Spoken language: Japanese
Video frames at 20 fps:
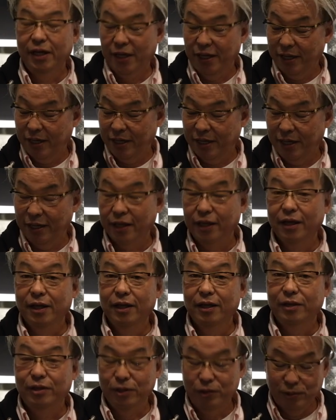
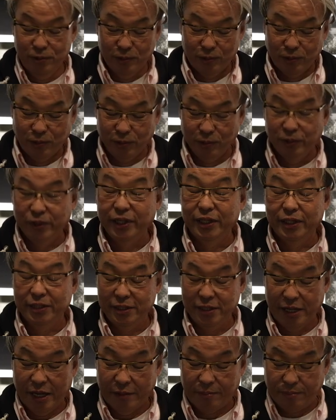えー、っていうことでで
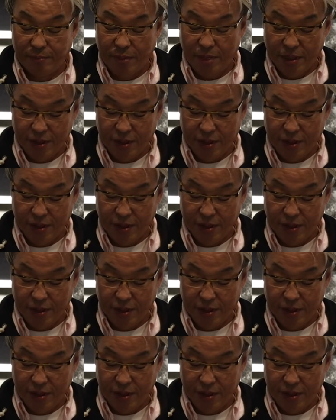すね、